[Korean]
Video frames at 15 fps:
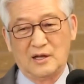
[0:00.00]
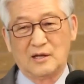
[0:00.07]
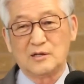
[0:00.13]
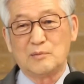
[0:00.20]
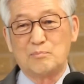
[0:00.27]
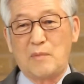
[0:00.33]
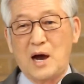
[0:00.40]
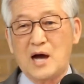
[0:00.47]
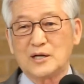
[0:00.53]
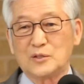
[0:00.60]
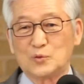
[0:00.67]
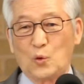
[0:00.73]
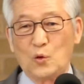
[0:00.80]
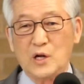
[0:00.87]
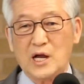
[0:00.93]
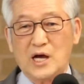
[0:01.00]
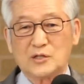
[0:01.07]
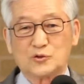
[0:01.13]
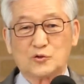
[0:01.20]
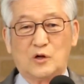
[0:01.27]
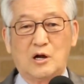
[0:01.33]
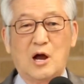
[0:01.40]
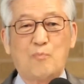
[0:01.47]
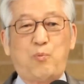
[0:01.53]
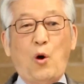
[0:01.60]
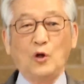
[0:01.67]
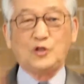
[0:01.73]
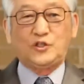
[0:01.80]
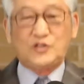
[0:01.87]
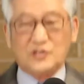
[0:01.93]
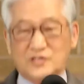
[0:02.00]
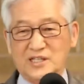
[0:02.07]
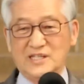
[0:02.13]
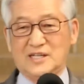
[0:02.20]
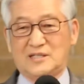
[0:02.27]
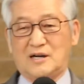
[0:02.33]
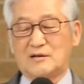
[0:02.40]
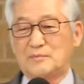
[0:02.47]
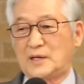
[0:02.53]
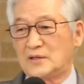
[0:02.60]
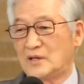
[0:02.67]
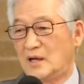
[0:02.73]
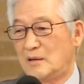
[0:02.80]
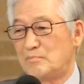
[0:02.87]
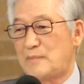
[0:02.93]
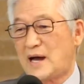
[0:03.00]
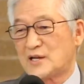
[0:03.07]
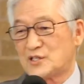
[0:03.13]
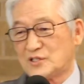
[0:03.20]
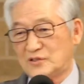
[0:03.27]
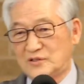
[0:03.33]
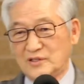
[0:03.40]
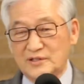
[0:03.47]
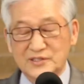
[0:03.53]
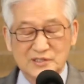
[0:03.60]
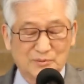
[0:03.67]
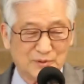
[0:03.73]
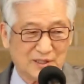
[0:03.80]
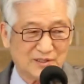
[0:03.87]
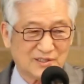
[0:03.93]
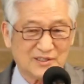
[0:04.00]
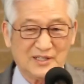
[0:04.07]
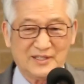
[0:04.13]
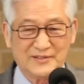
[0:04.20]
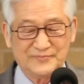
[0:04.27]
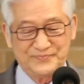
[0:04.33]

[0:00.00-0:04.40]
말이 놀래가지고는 벌쩍 뛰니까 그만 말에서 떨어져 버렸어요.